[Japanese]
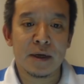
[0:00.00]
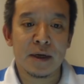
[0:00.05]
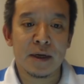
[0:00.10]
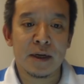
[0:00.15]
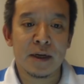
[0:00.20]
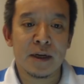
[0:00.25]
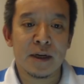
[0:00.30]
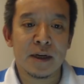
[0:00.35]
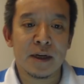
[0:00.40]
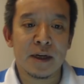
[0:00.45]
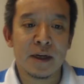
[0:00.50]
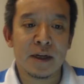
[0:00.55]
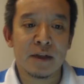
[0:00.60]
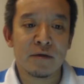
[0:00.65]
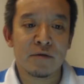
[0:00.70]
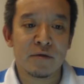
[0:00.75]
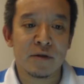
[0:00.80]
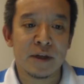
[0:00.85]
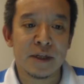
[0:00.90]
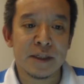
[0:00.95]
えー、っ
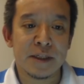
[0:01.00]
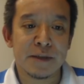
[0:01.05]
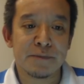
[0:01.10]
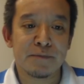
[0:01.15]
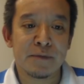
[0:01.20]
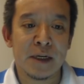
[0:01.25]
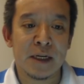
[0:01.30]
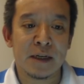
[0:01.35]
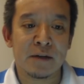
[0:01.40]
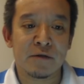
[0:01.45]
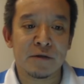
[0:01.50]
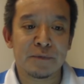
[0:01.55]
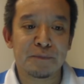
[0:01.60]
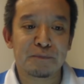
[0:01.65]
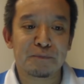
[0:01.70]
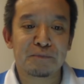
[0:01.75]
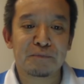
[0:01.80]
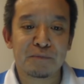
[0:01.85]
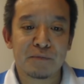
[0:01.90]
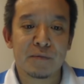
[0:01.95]
とです、まああの、
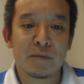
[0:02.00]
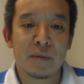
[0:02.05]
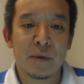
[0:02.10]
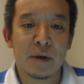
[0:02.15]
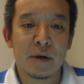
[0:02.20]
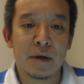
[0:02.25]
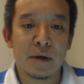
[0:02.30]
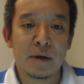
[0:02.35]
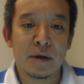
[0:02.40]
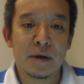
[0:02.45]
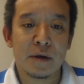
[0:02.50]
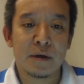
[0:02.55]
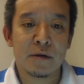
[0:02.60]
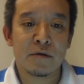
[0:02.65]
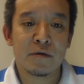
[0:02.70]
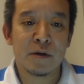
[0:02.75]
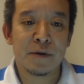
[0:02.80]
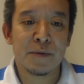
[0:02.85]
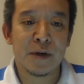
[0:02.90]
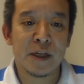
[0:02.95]

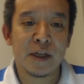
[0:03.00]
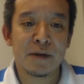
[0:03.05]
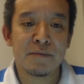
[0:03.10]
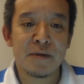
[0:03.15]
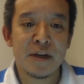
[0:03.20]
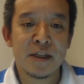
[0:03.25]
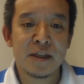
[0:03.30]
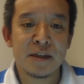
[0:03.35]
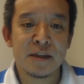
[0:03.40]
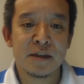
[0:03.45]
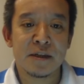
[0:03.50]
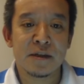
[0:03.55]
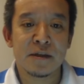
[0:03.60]
これまで3